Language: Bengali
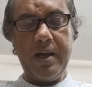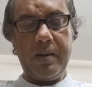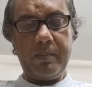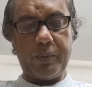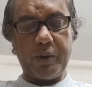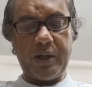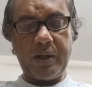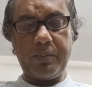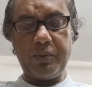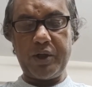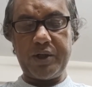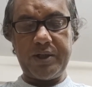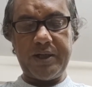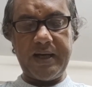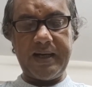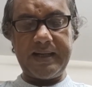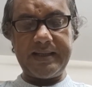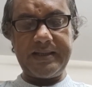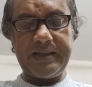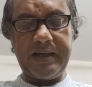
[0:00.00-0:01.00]
প্রধানমন্ত্রী
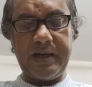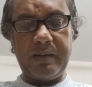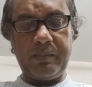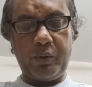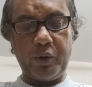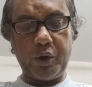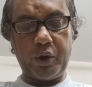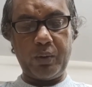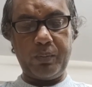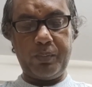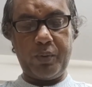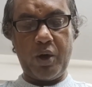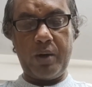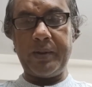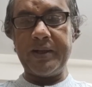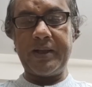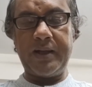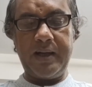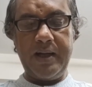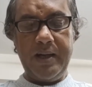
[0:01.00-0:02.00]
শেখ হাসিনার মন্তব্য
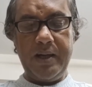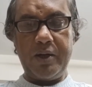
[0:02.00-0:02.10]
আমাদের